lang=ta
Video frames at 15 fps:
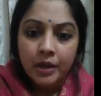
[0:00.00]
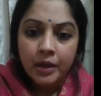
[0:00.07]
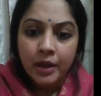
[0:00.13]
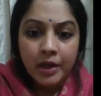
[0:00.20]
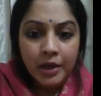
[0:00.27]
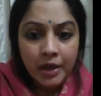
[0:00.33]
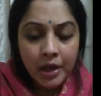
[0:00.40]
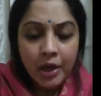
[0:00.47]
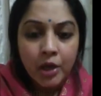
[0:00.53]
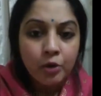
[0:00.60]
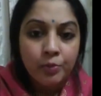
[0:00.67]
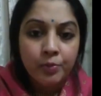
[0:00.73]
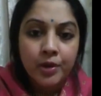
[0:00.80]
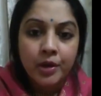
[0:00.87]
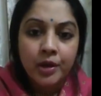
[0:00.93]
என்னையே
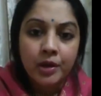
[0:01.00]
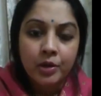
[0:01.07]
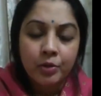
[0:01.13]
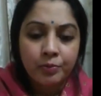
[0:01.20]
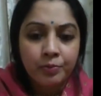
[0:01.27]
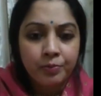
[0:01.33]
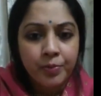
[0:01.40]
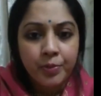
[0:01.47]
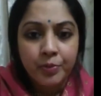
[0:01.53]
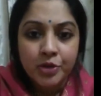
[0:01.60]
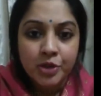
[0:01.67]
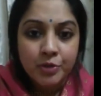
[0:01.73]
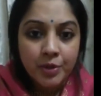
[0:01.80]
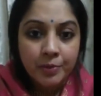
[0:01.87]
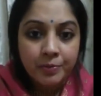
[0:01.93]
ரொம்ப ரொம்ப
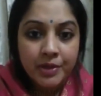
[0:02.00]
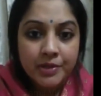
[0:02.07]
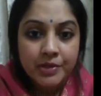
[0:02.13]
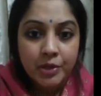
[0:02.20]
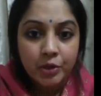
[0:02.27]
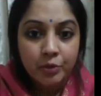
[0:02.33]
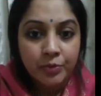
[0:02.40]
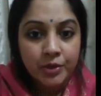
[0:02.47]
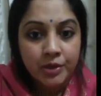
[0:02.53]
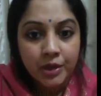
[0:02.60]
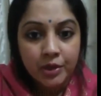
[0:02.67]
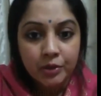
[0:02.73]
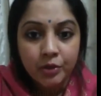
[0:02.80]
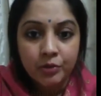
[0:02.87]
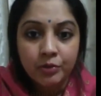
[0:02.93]
மோசமாக பேசி ரொம்ப
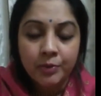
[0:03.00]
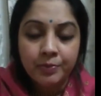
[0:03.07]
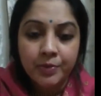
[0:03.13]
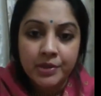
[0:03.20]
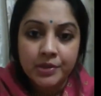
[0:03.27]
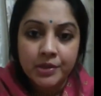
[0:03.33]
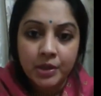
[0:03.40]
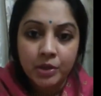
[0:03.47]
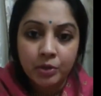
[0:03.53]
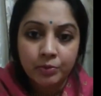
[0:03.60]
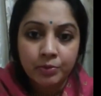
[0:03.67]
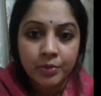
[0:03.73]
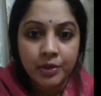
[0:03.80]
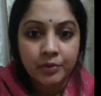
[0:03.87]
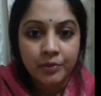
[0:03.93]
தரக்குறைவாக பேசி ரொம்ப
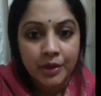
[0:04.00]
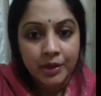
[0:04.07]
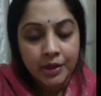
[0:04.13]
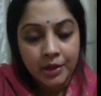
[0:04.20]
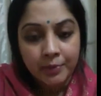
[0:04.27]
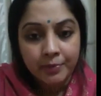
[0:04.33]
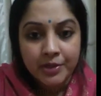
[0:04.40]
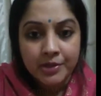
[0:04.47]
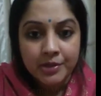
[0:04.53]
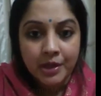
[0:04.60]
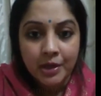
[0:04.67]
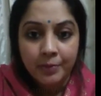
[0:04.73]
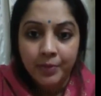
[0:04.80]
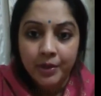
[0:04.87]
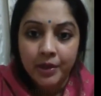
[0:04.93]
வல்கராக பேசி
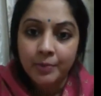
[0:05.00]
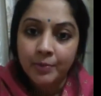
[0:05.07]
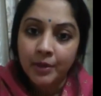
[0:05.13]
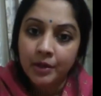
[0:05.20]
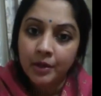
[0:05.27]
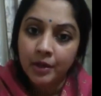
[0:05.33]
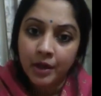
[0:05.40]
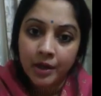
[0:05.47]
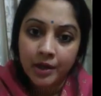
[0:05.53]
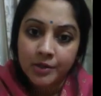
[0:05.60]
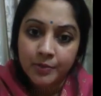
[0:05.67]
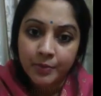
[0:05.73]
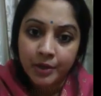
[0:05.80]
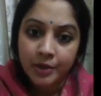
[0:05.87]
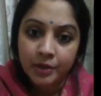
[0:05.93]
எல்லாம் பண்ணி மேன் ஹராஸ்
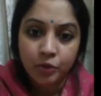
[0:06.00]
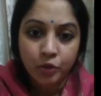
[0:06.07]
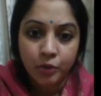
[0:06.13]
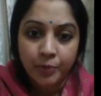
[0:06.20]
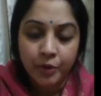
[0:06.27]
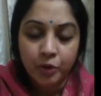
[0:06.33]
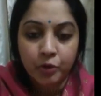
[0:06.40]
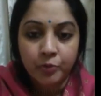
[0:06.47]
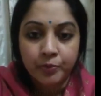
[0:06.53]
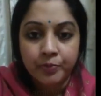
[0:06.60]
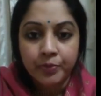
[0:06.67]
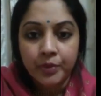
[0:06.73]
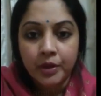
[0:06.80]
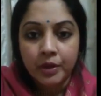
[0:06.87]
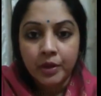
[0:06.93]
பண்ணுறது ஒரு பக்கம்
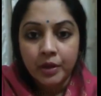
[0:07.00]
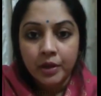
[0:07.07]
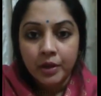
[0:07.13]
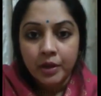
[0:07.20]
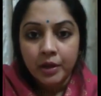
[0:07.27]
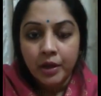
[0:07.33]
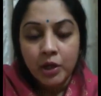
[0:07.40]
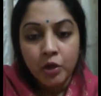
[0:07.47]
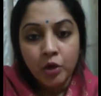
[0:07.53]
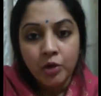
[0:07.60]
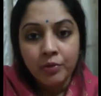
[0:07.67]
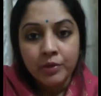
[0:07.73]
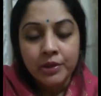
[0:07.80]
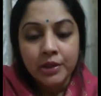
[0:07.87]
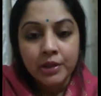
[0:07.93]
இன்னொன்று
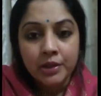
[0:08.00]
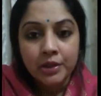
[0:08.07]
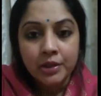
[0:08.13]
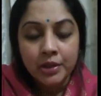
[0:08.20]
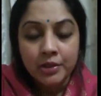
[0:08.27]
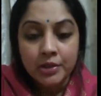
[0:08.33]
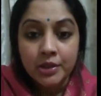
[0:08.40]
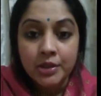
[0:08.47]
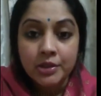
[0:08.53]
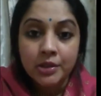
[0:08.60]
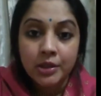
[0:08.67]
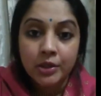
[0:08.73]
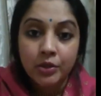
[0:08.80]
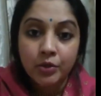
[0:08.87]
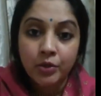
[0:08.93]
வந்து ரஜினி
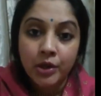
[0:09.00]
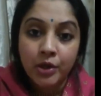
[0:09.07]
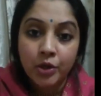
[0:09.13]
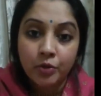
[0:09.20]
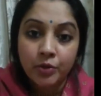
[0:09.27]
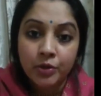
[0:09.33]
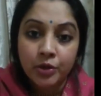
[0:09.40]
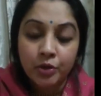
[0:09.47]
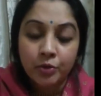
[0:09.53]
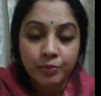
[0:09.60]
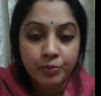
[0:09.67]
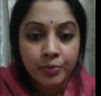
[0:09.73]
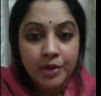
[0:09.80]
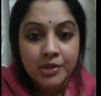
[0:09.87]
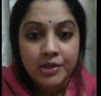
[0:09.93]
சாரையும் என்னையும் வந்து ரொம்ப
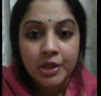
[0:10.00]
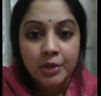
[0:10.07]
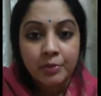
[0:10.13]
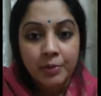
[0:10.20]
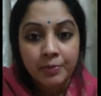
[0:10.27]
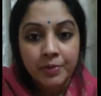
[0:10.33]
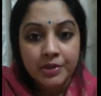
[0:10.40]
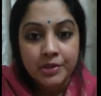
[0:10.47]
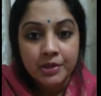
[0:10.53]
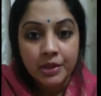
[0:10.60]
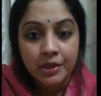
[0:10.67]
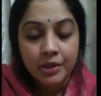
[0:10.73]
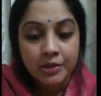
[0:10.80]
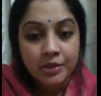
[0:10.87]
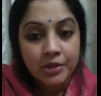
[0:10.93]
அசிங்கமாக பேசி
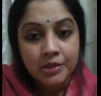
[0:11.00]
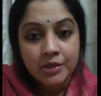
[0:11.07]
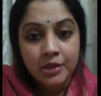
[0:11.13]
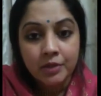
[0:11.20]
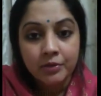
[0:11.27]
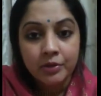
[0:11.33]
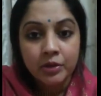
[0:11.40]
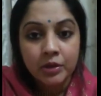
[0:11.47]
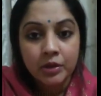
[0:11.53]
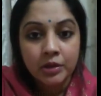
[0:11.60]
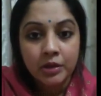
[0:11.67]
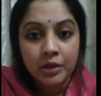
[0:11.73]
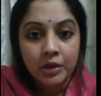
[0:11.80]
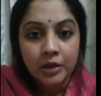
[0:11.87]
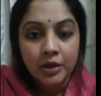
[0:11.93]
ரஜினி சாரை வந்து
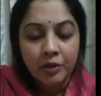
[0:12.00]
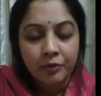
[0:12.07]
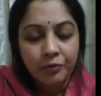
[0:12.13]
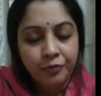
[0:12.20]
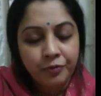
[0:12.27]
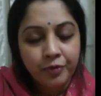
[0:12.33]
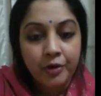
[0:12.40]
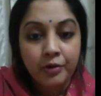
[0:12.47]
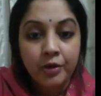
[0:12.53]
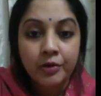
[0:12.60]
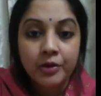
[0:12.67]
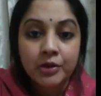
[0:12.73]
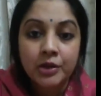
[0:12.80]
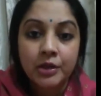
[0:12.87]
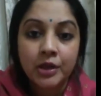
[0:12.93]
எவ்வளோ
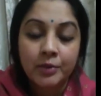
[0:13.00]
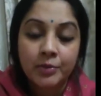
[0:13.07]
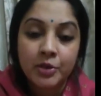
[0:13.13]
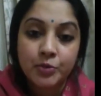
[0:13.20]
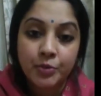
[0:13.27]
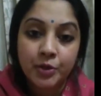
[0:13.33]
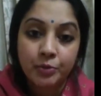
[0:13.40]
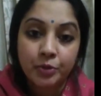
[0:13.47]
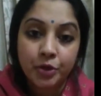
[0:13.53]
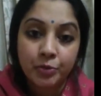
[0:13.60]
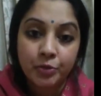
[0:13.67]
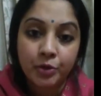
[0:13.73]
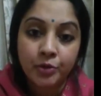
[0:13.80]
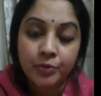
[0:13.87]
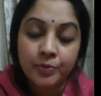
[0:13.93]
வந்து டேமேஜ் பண்ண முடியுமோ